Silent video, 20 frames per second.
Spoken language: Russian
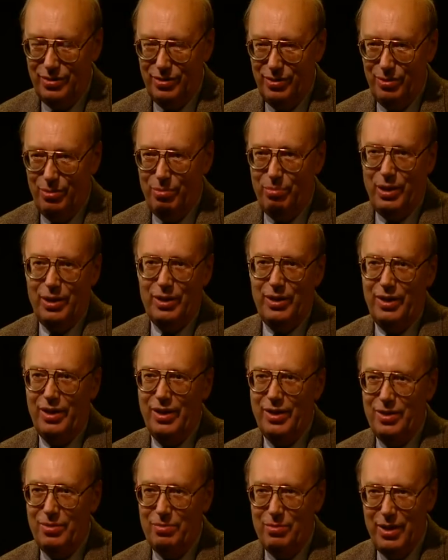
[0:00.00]
ну, по
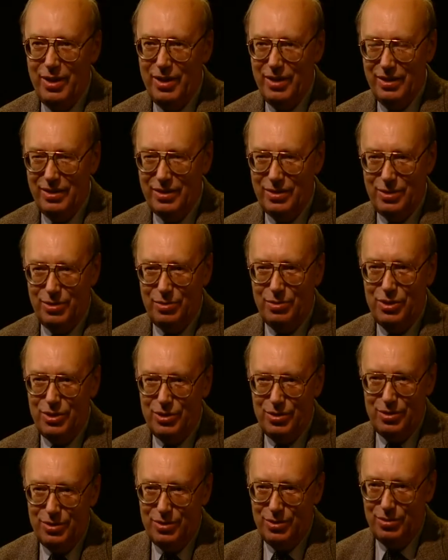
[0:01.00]
крайней мере, с
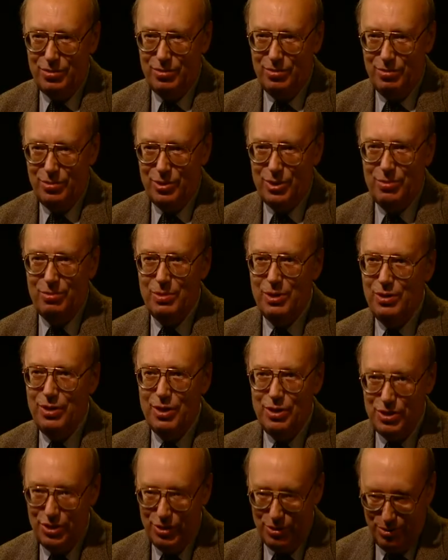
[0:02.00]
точностью, может быть,
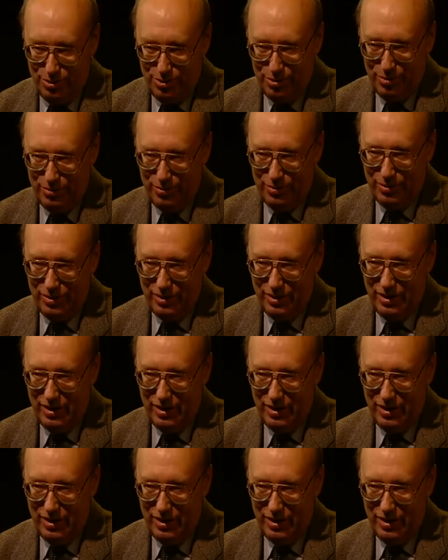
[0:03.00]
до часов.